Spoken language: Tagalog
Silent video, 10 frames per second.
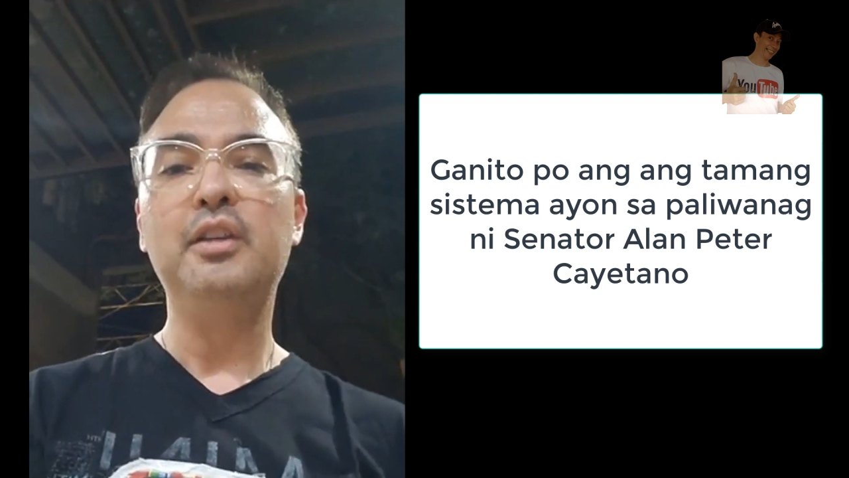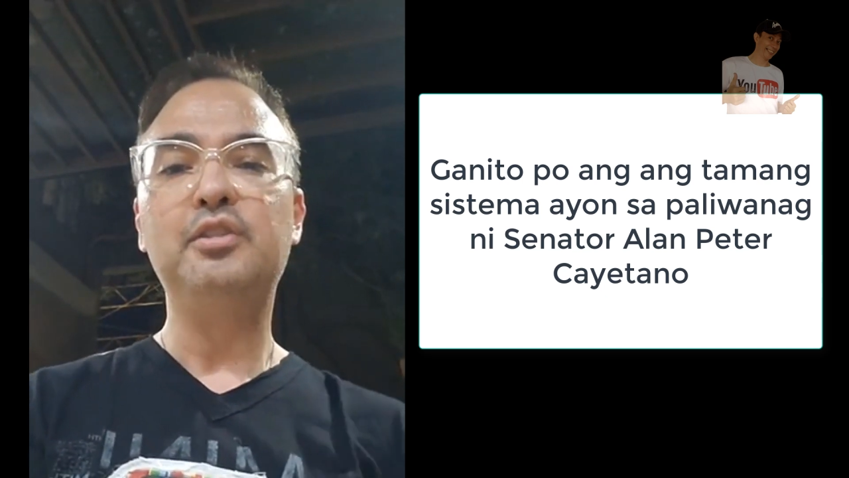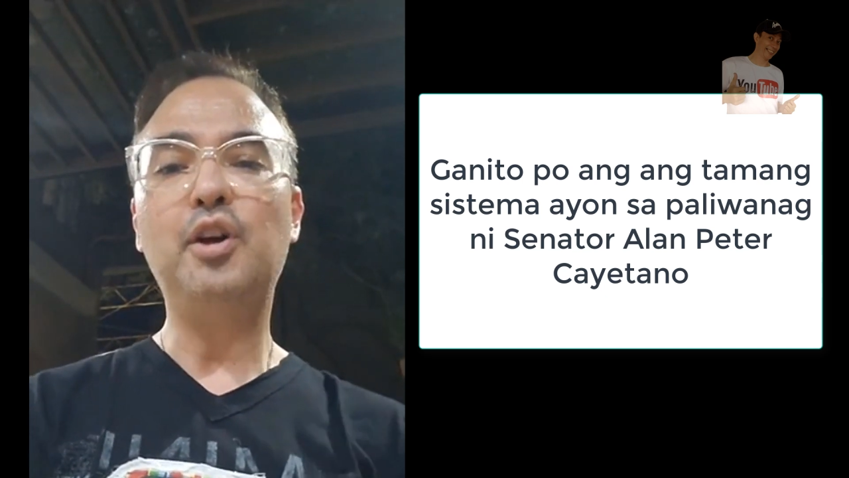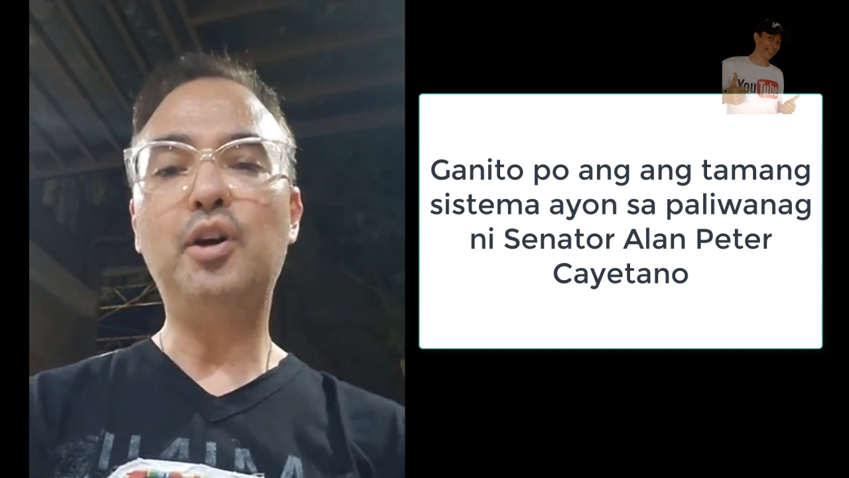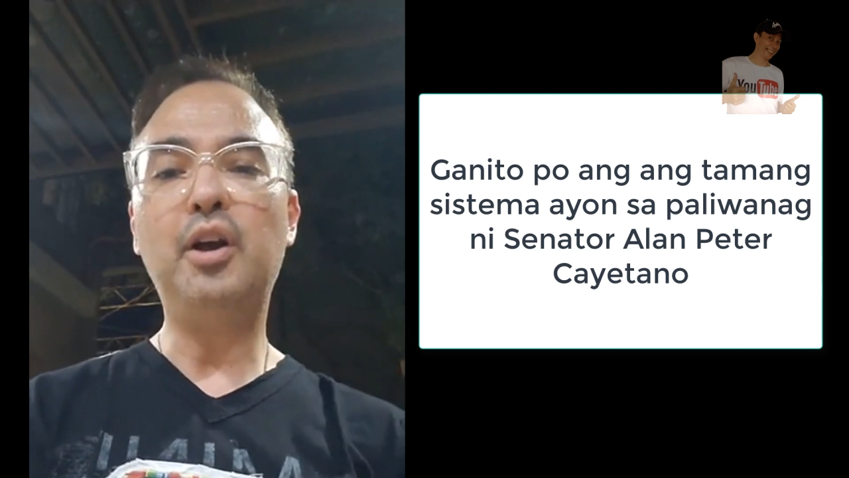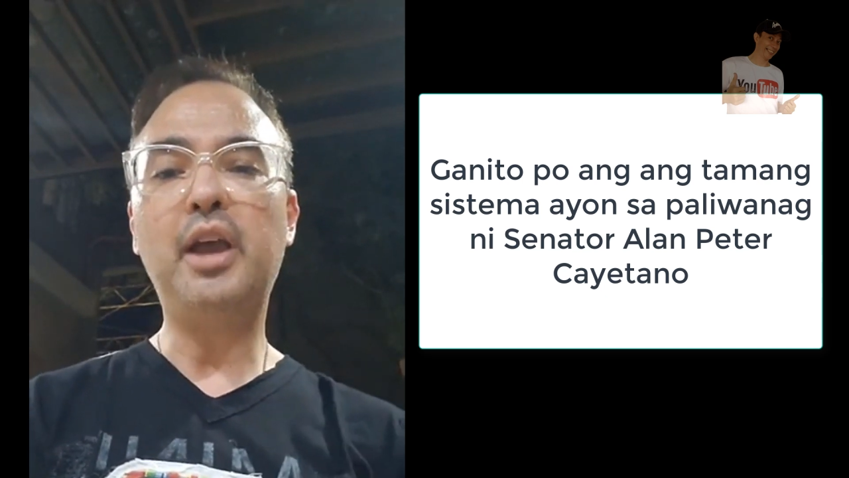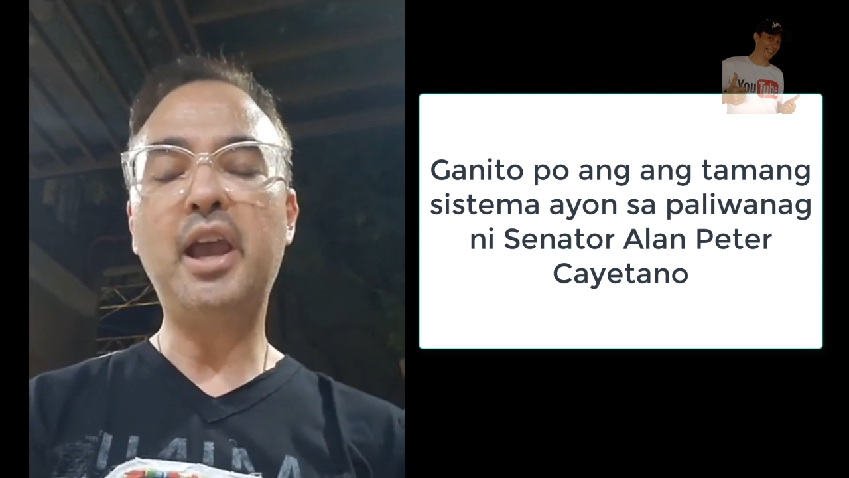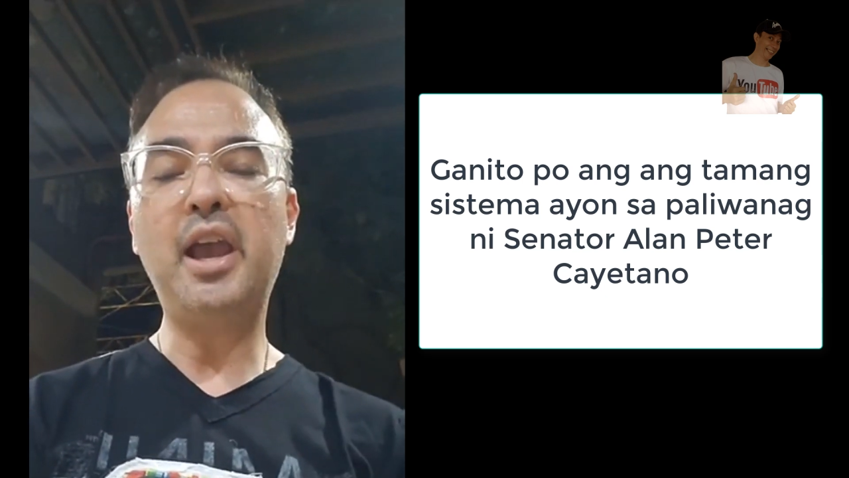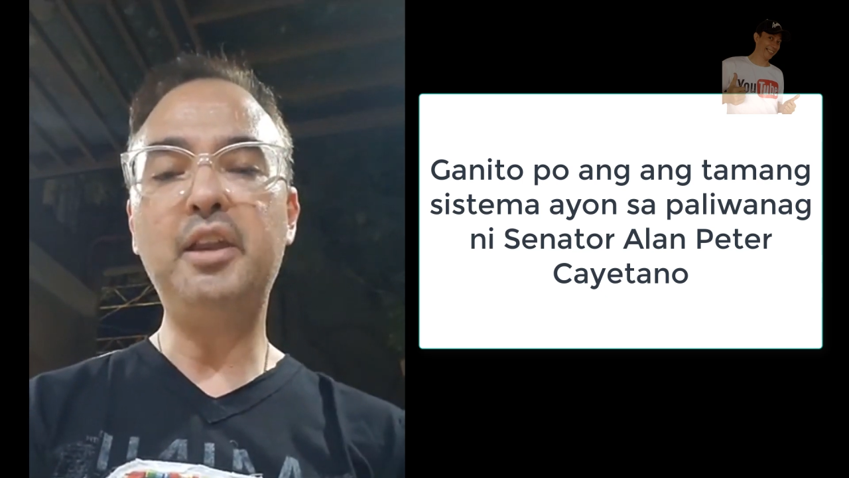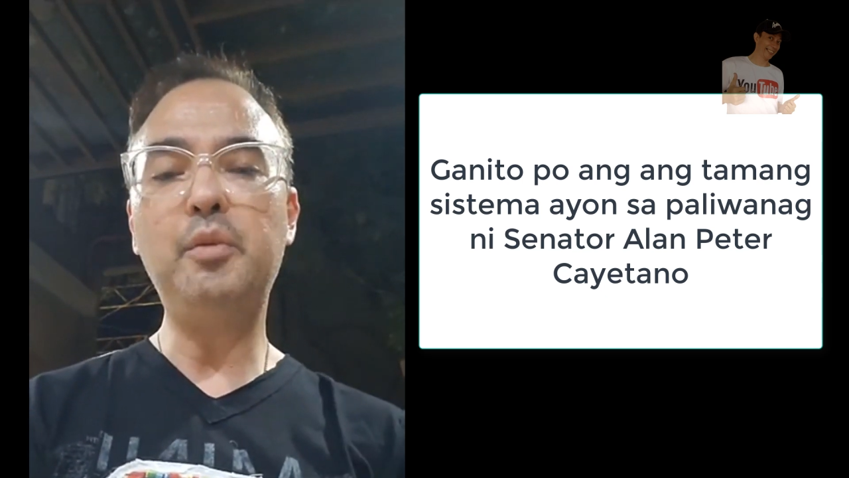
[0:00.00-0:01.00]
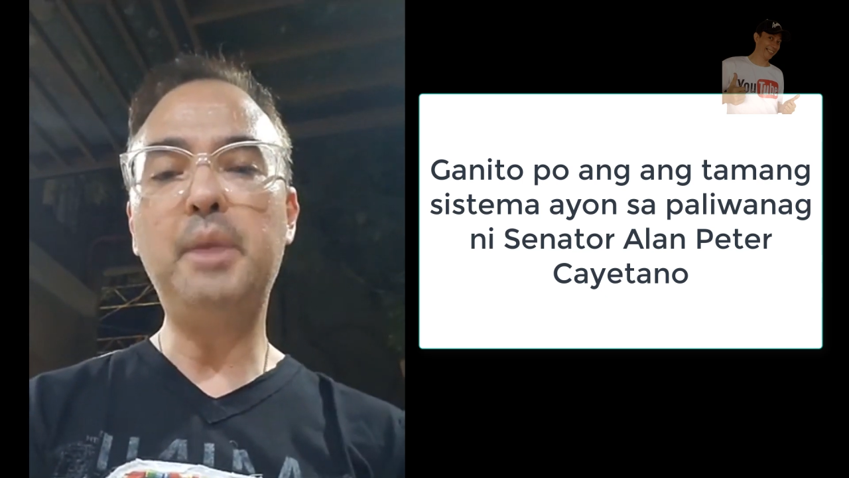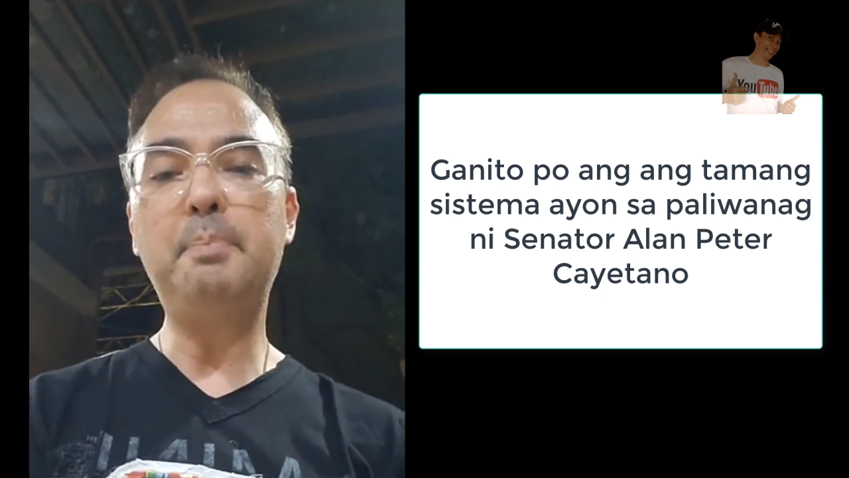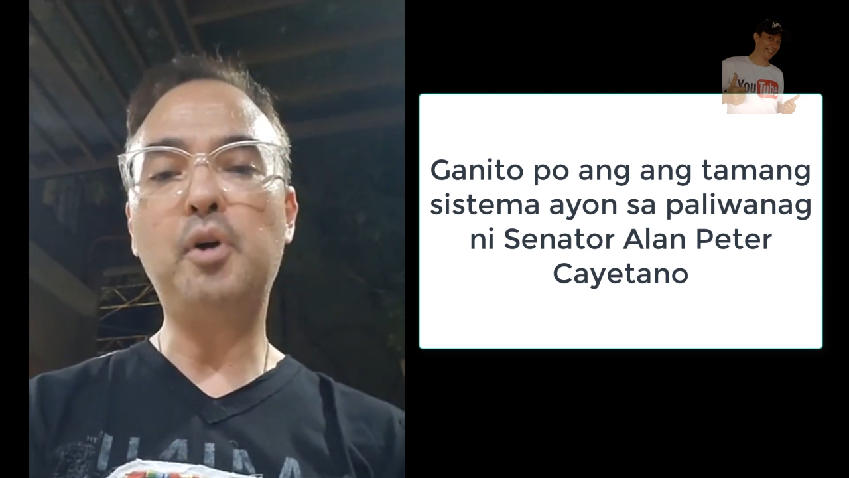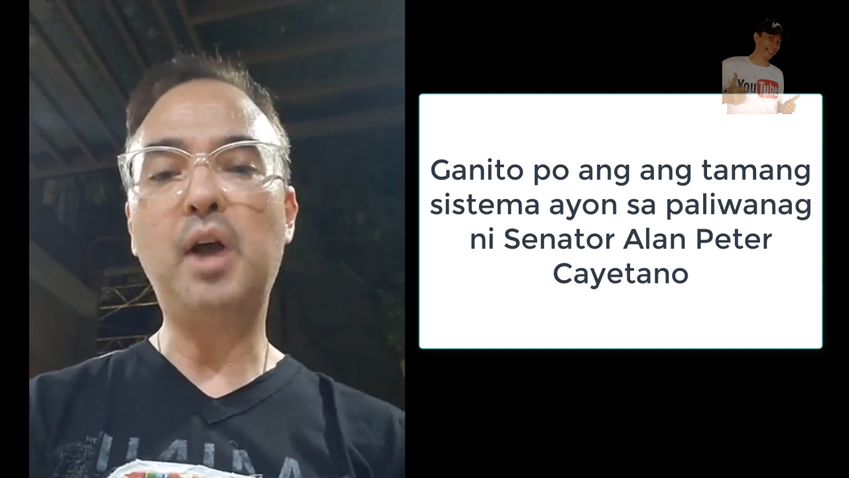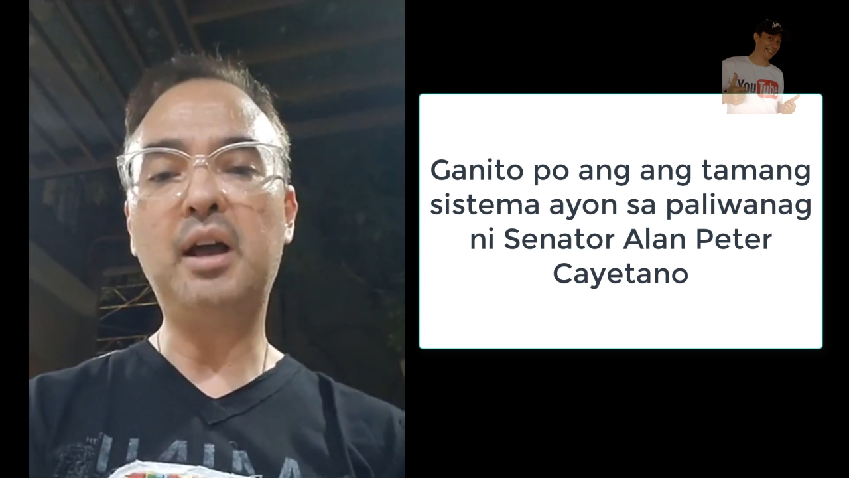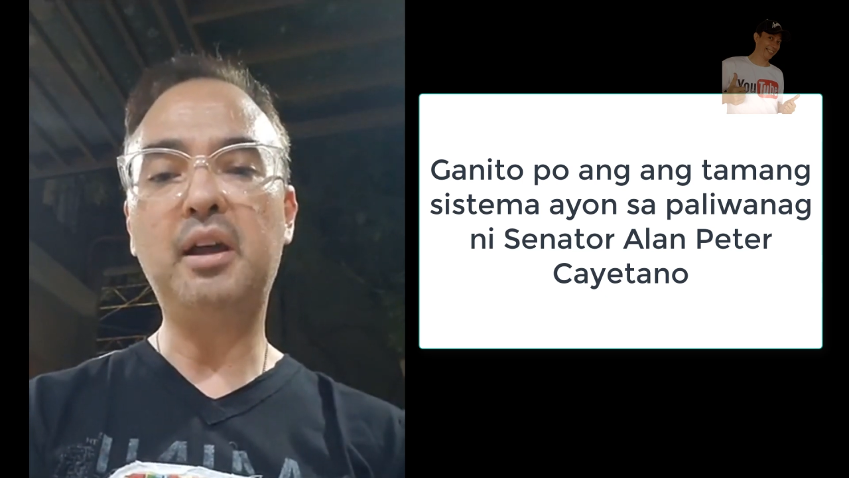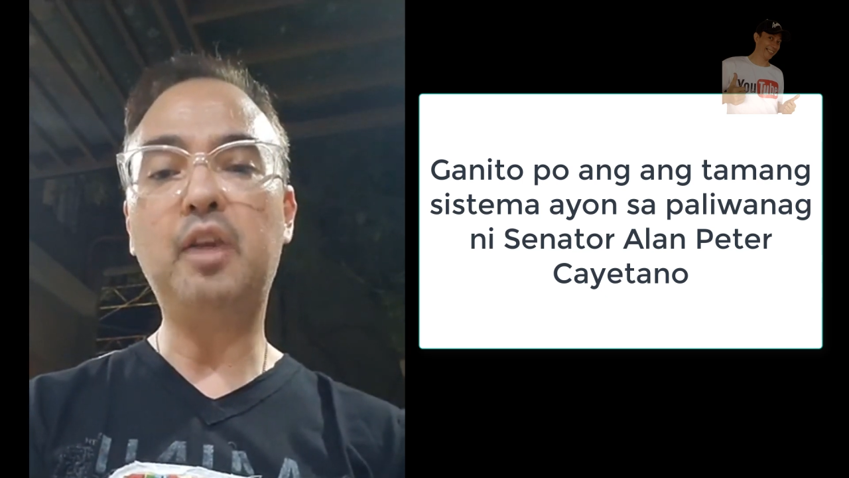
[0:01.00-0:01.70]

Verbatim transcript: So eh, anyway po ang